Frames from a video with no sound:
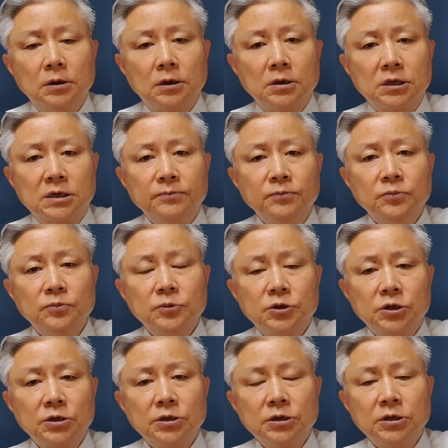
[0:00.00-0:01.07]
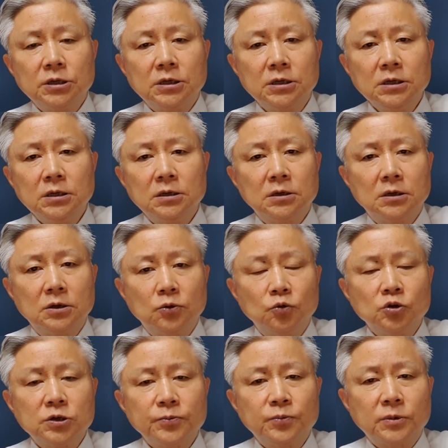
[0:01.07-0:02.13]
어, 김정은이
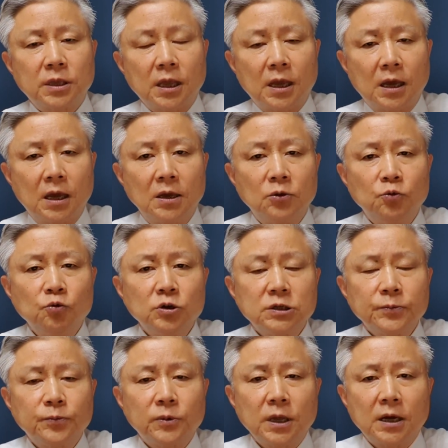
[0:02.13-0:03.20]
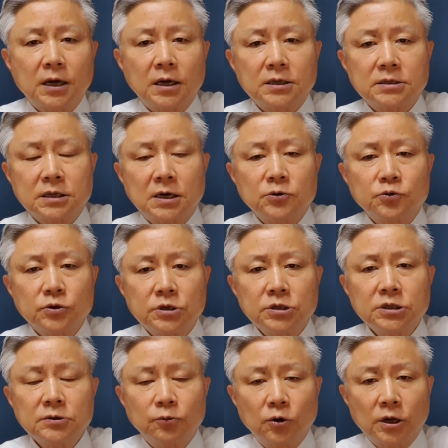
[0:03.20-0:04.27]
60대, 예, 60대까지 살 수
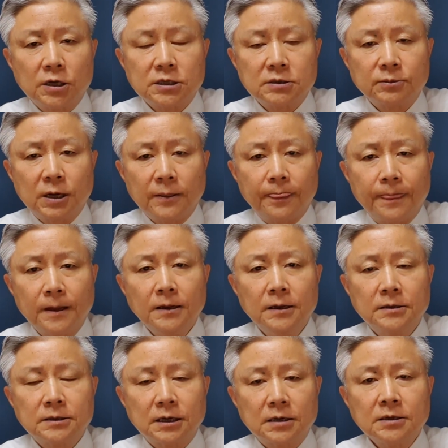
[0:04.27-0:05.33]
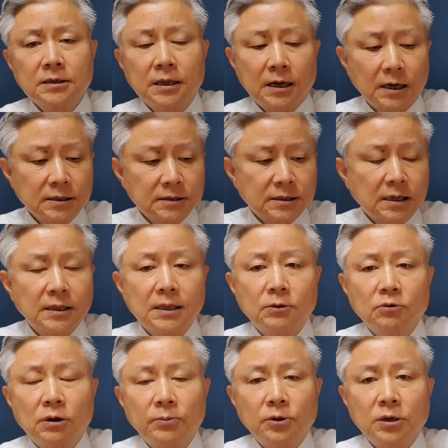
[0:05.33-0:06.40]
있을지는 모르겠지만, 자, 그때까지
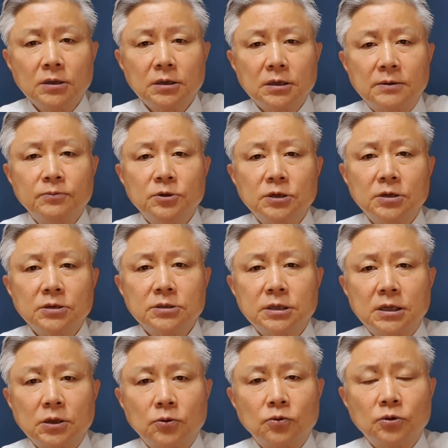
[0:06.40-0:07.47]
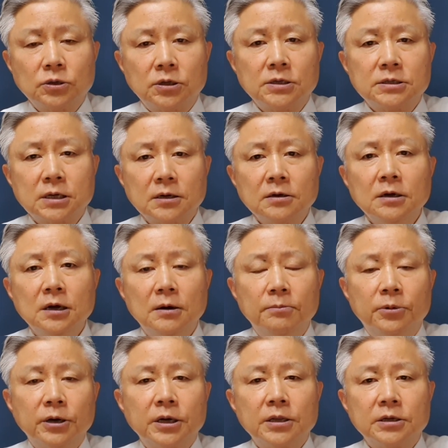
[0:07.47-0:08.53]
산다고 하면은 김정은 체제도 더 이상
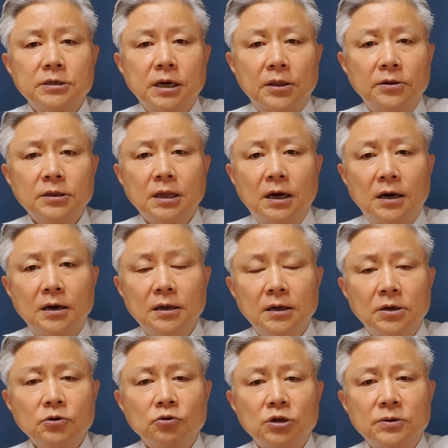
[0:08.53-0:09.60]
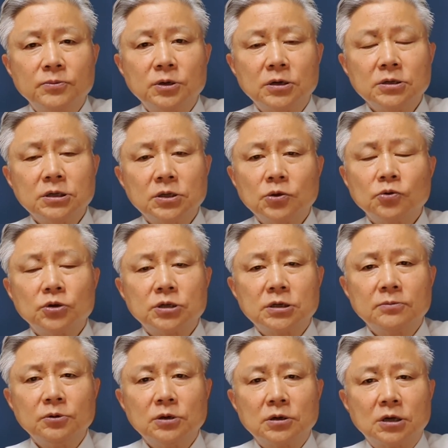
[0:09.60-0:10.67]
먹혀들지 않는다. 그리고 김정은 체제도
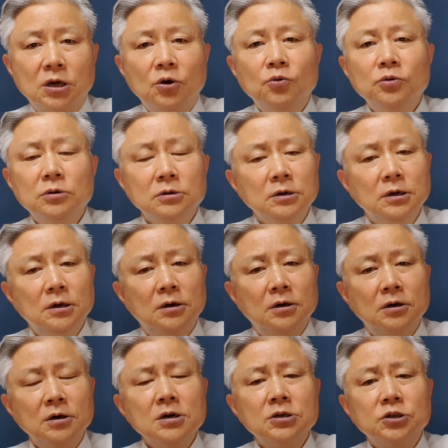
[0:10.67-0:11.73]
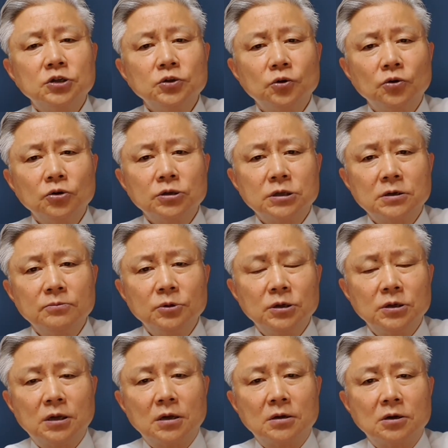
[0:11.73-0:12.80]
지금은 겨우 어, 억지로 지금
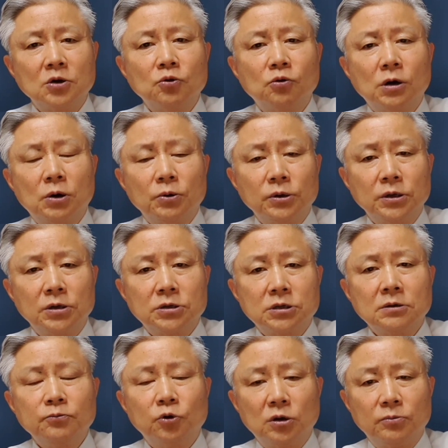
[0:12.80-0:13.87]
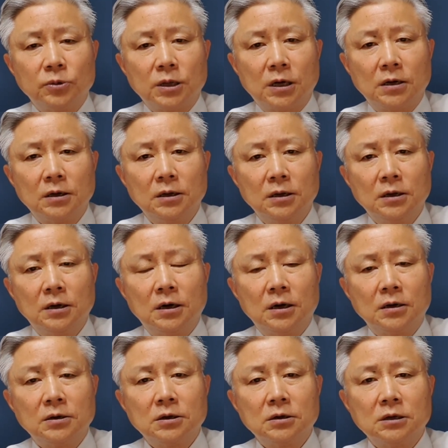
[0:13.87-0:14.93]
이렇게 끌고 가고 있는 것처럼 보입니다.
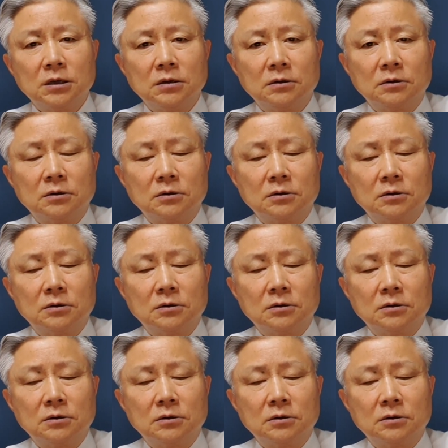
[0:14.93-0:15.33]
아, 이